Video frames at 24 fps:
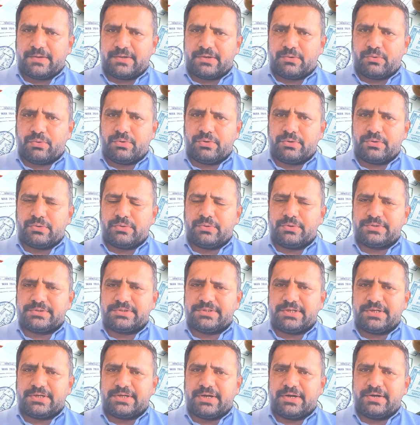कौन कौन
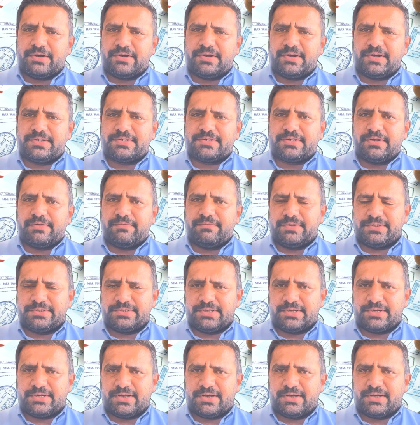सी कंट्रीज़ का
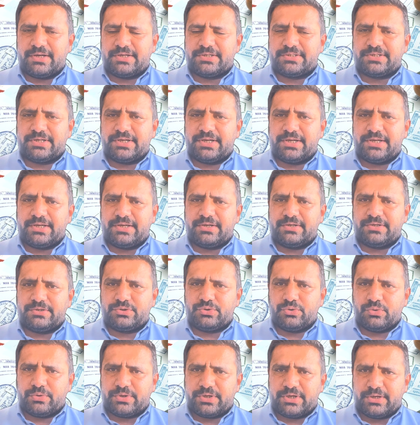विज़िट करना चाहिए
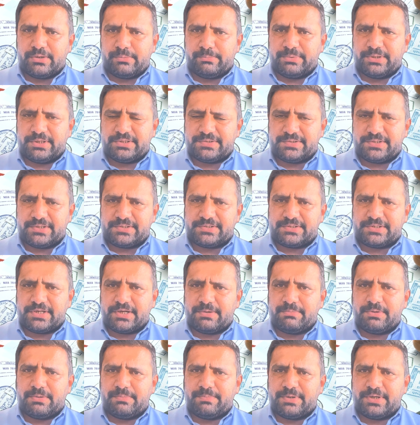जो कि हमें
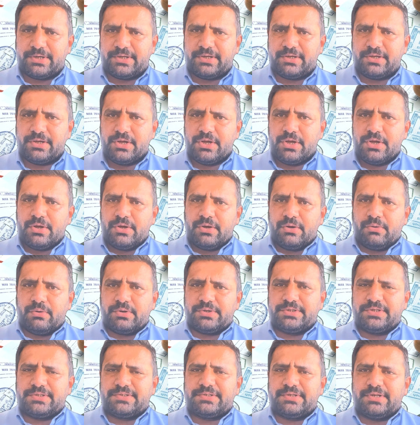सस्ता भी पड़े
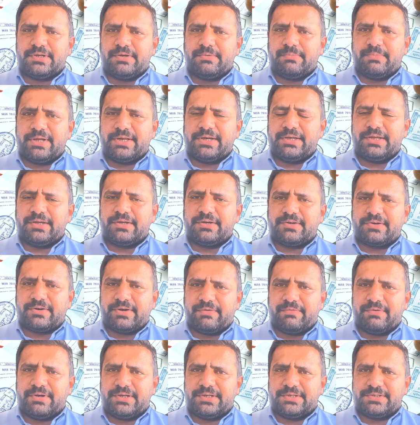और जिससे हमारी एक
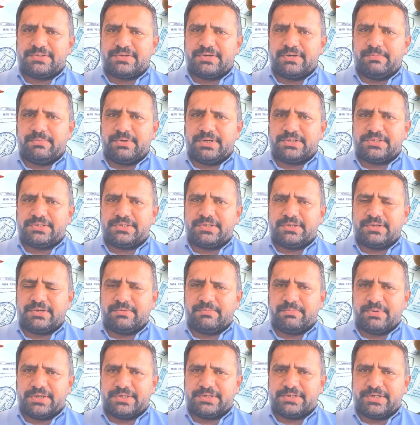ट्रैवल हिस्ट्री भी अच्छी
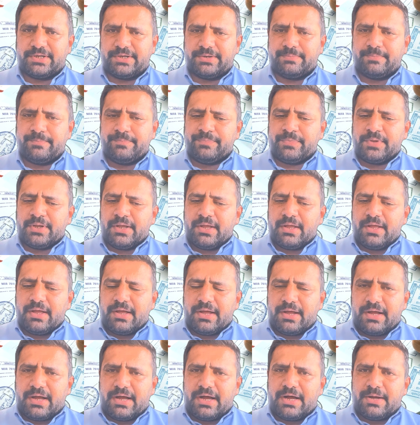बन जाए
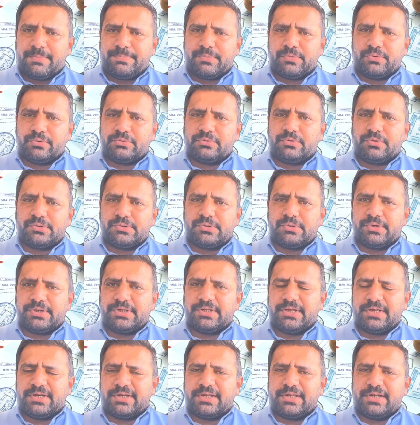आप खुद को
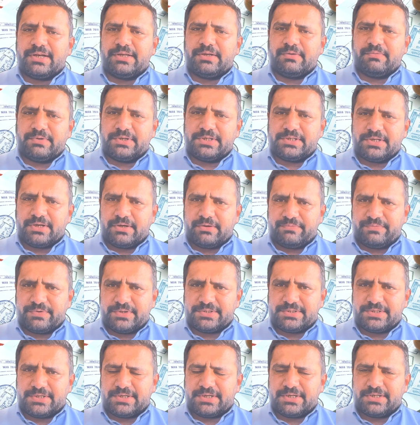थोड़ी देर के लिए वीज़ा
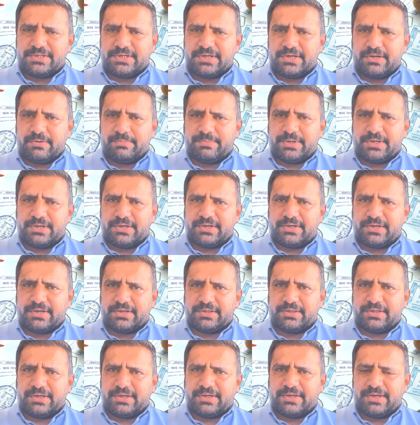ऑफिसर की जगह पर रख
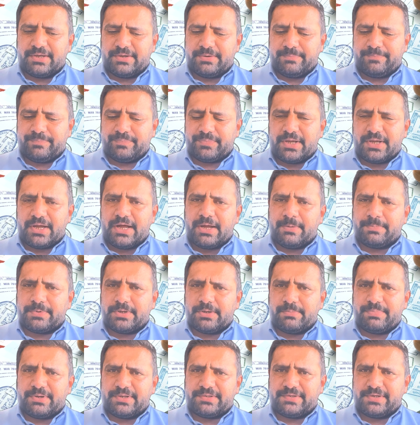कर देखें
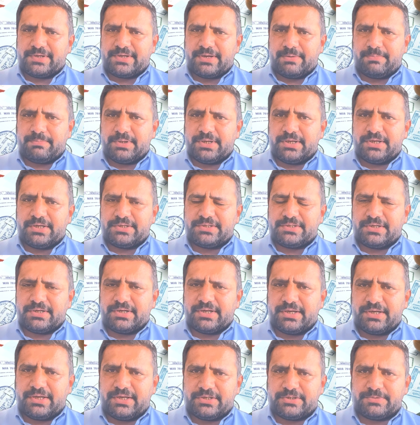आपके पास एक
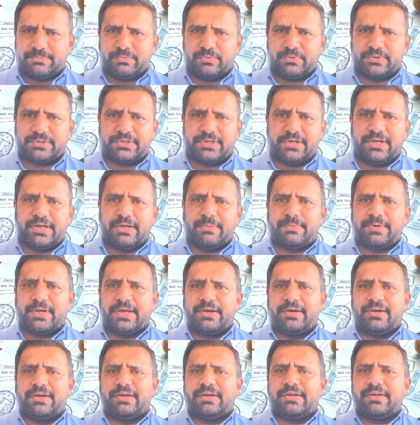एप्लीकेशन आई है सपोज करें आप
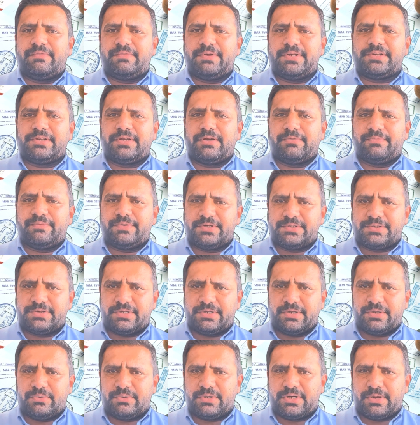कनाडा के वीज़ा
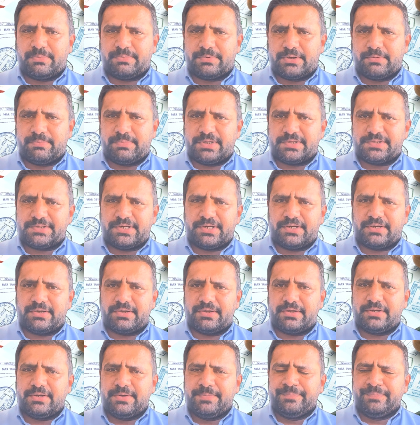ऑफिसर हैं और आपके पास
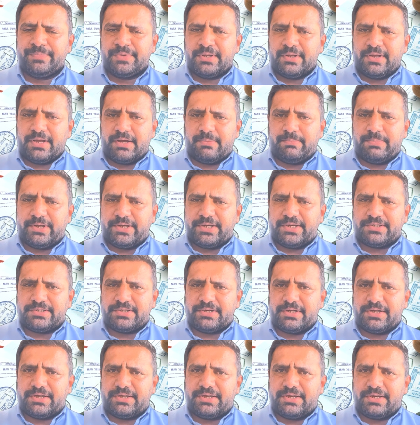एक
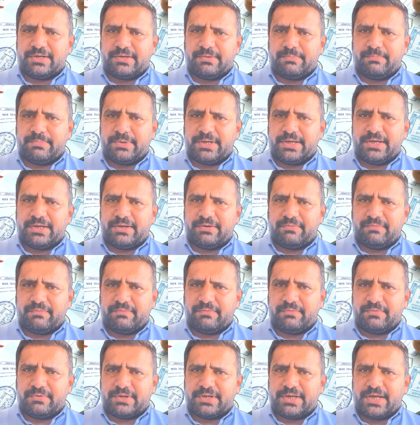एप्लीकेशन आई है कि मैं
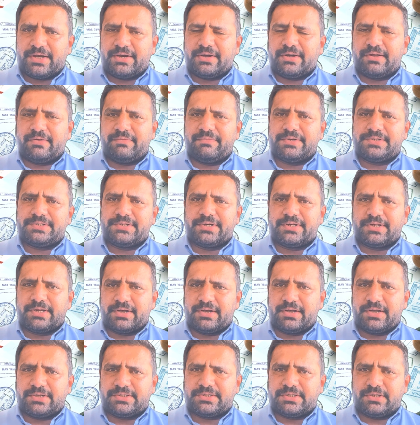कनाडा विज़िट
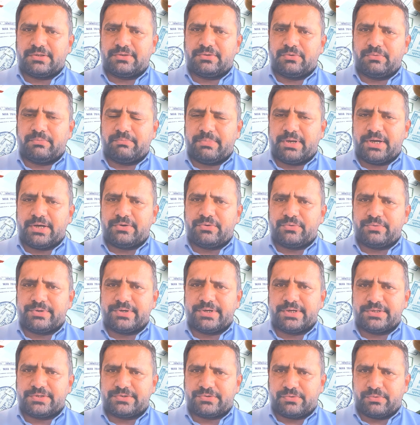करना चाहता हूँ मैं
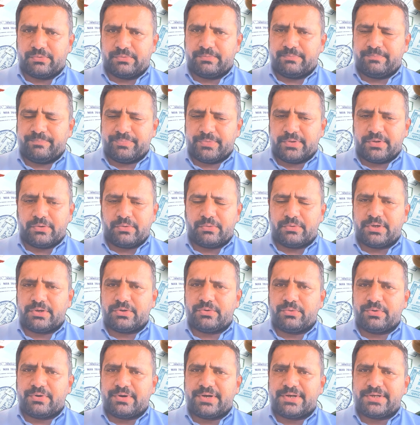टूरिस्ट हूँ क्योंकि
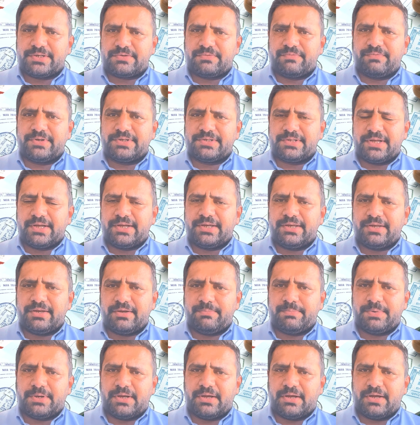टूरिस्ट वीज़ा ही
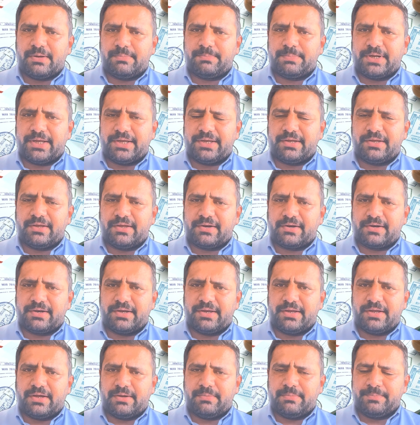अप्लाई कर
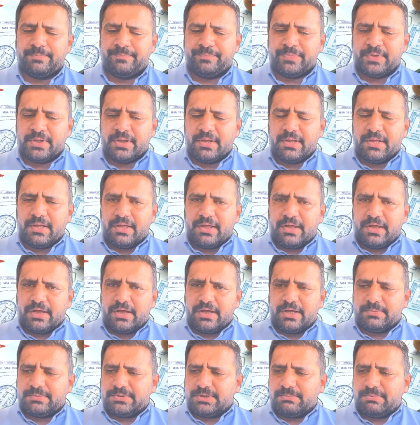रहे हैं आप
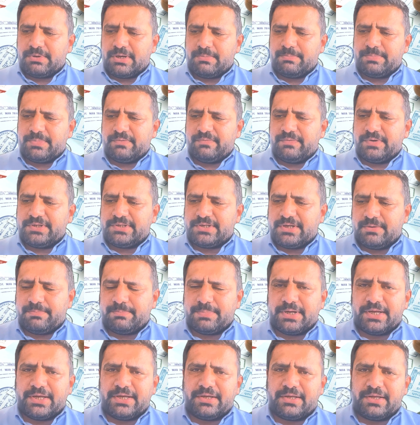अब जब आपने वीज़ा
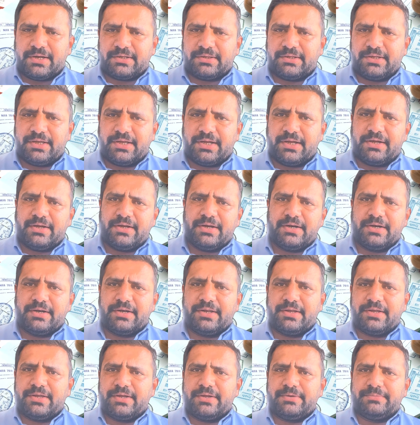अप्लाई कर दिया
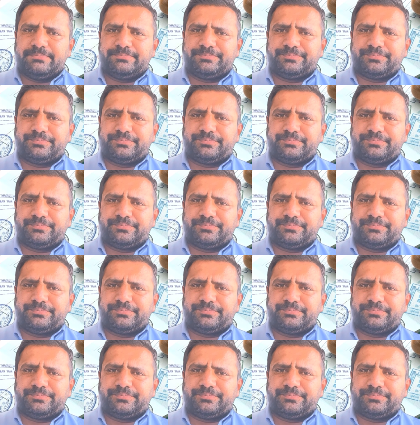ठीक है